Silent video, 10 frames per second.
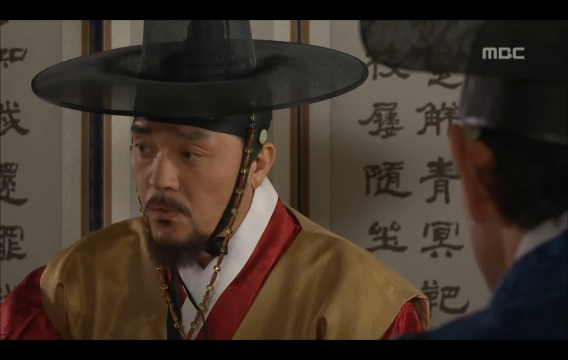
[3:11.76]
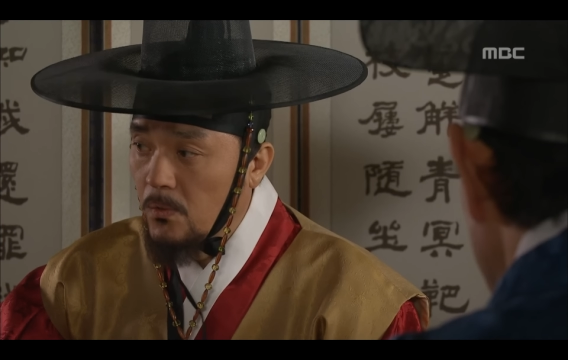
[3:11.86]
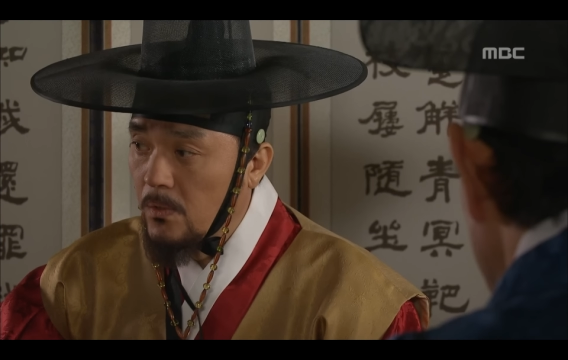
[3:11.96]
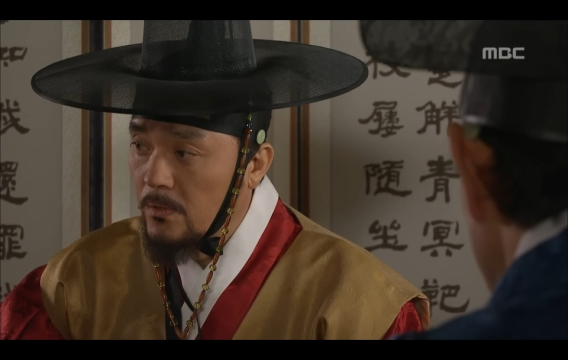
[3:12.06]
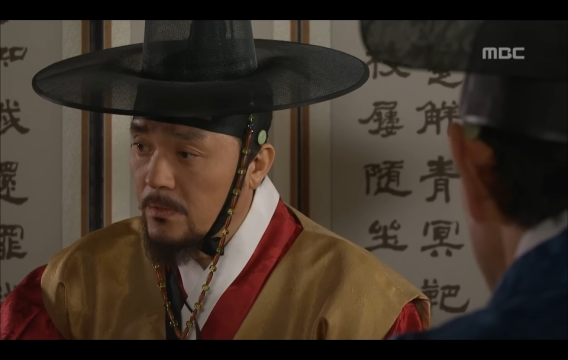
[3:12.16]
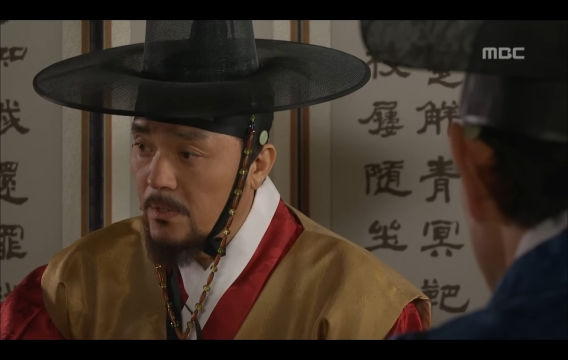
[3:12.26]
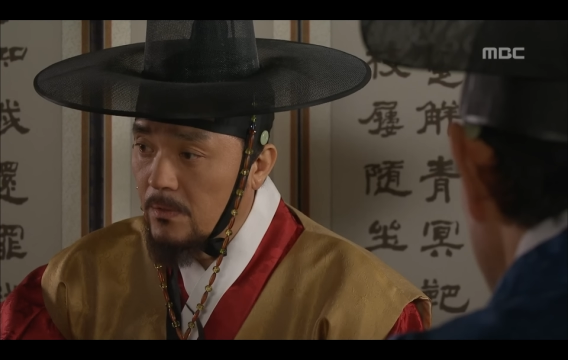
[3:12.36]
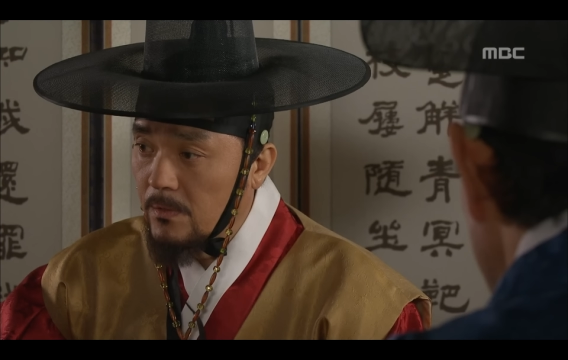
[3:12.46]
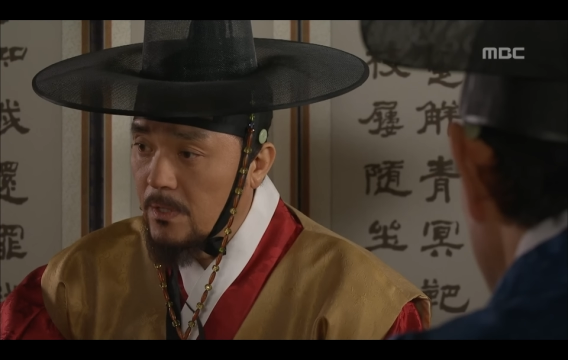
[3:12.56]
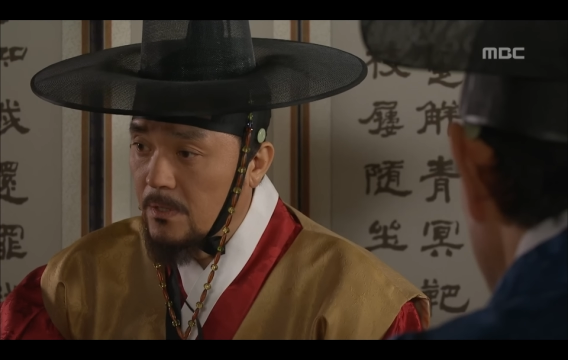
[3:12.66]
송원
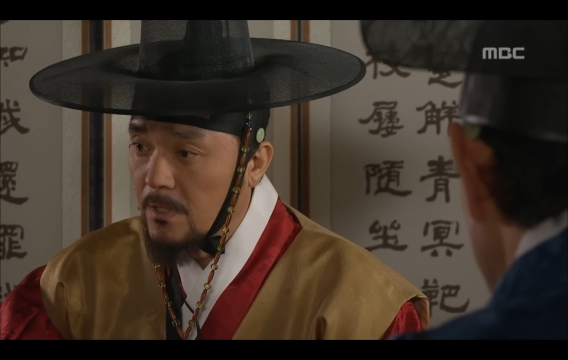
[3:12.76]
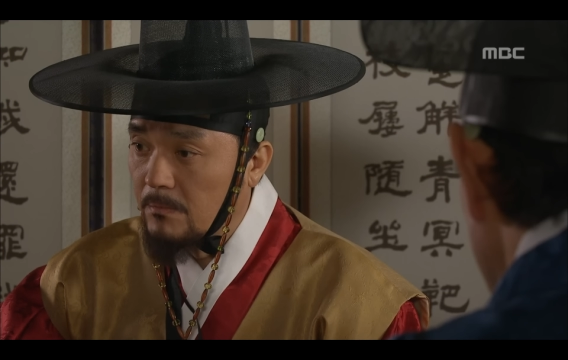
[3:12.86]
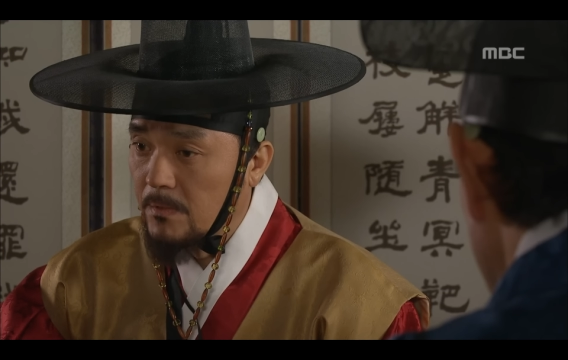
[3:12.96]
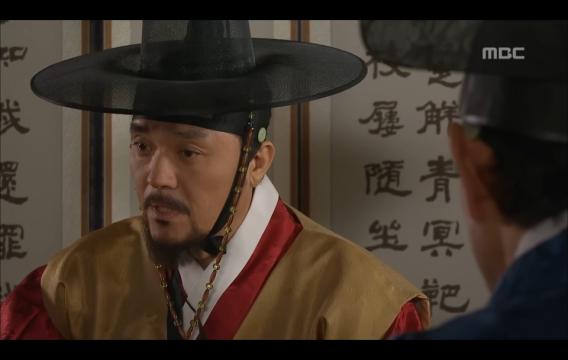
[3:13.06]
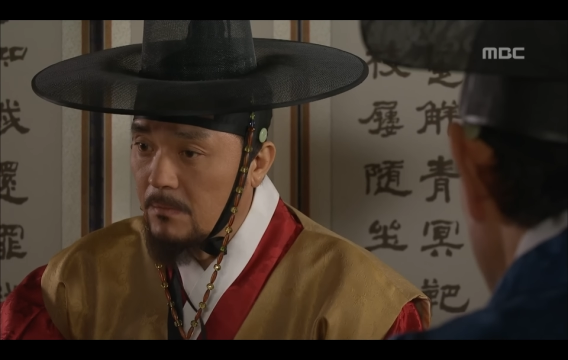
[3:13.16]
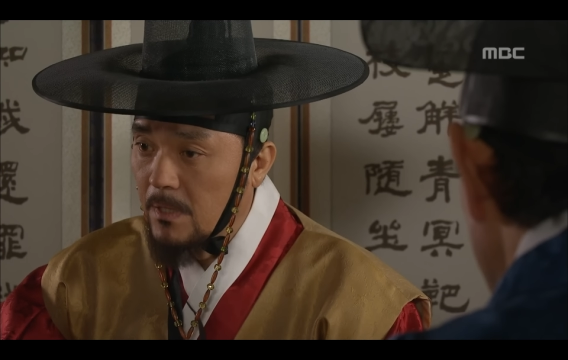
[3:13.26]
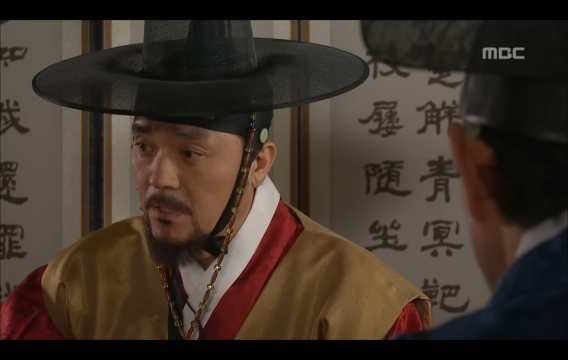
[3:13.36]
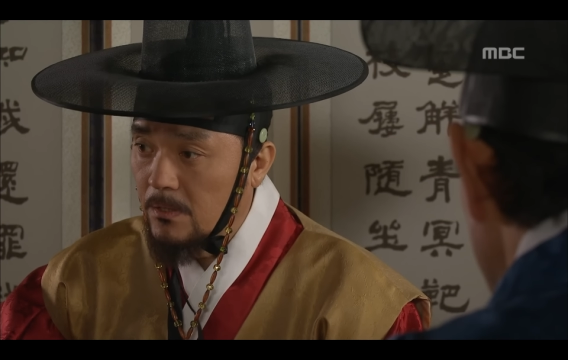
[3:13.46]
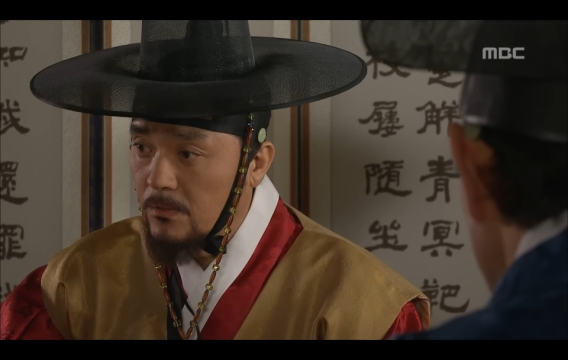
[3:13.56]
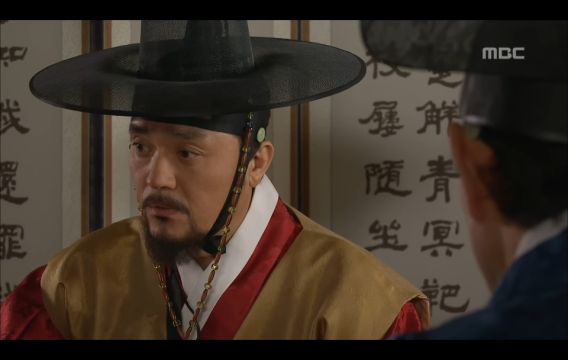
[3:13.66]
겨울 현감은
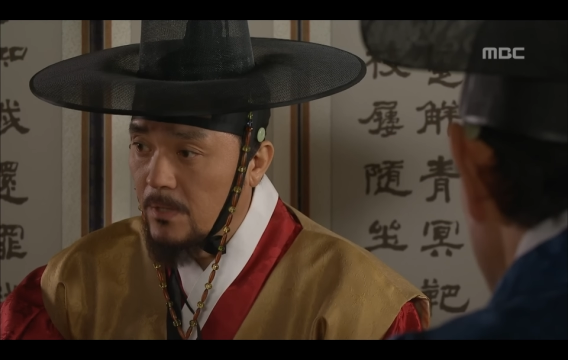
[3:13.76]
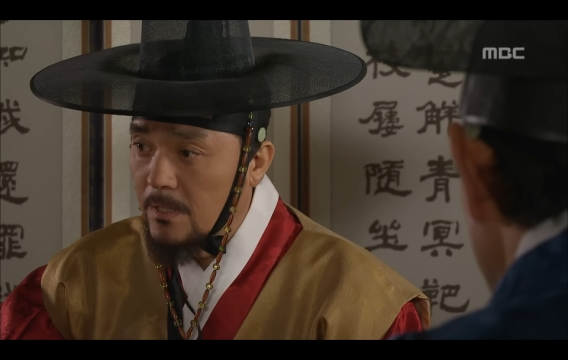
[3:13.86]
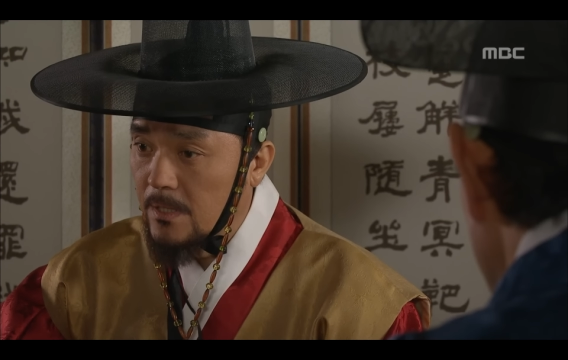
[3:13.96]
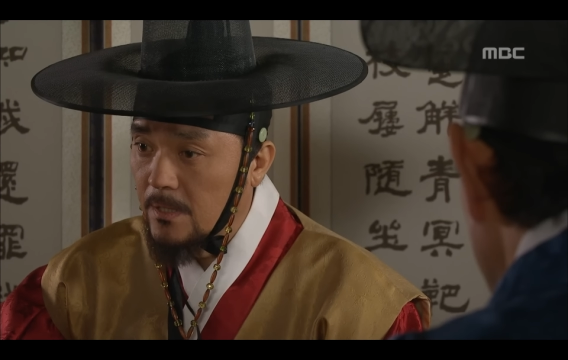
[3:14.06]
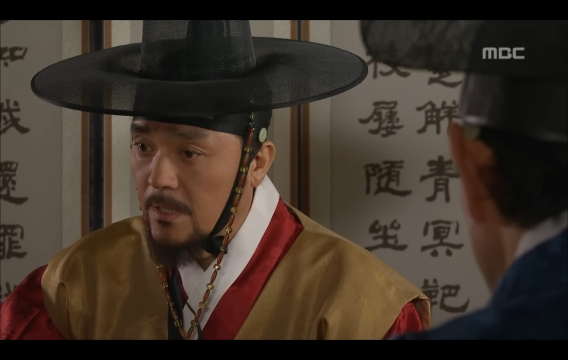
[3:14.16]
1만영 주고